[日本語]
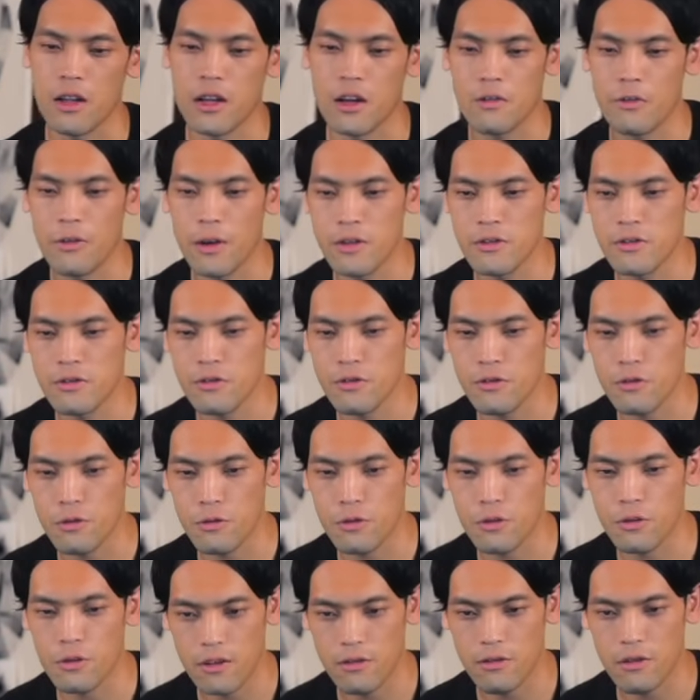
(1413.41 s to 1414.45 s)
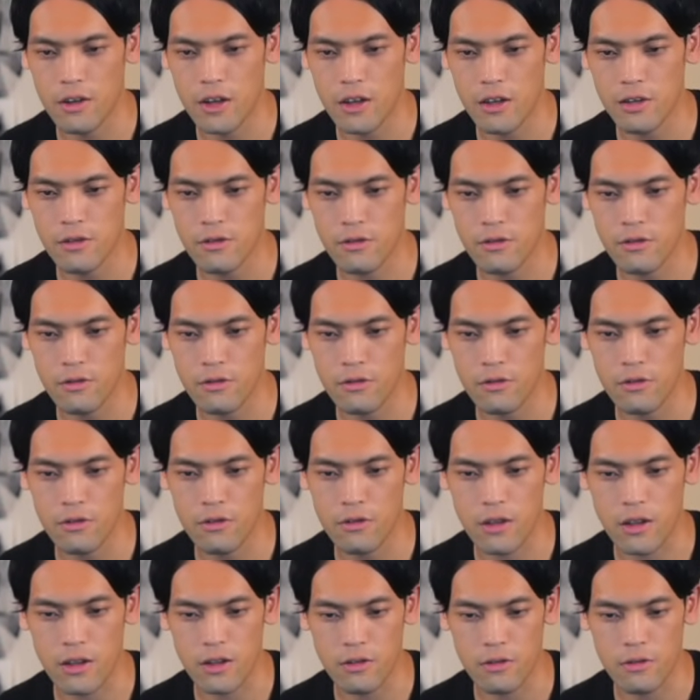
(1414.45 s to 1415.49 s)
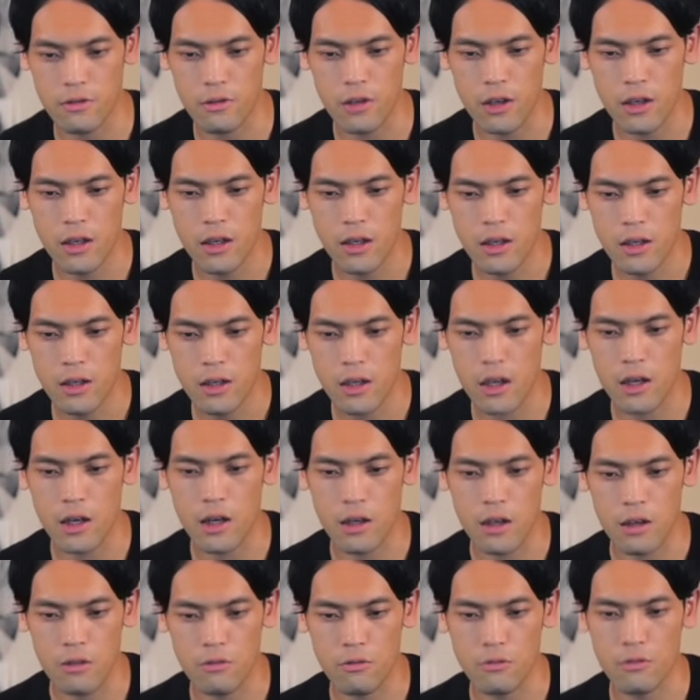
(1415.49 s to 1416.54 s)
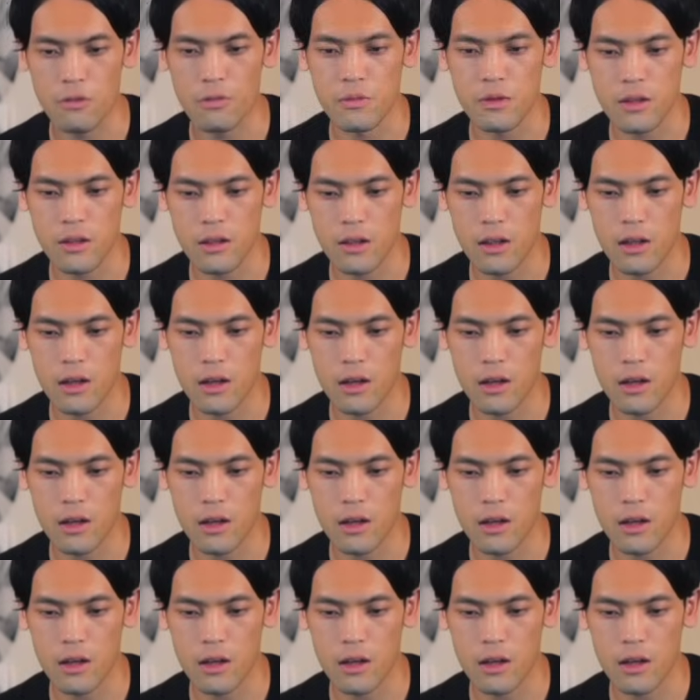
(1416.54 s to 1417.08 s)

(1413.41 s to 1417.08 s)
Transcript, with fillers: なんかフェスの時とかの外出する時とかにすごいいいかなと思いました。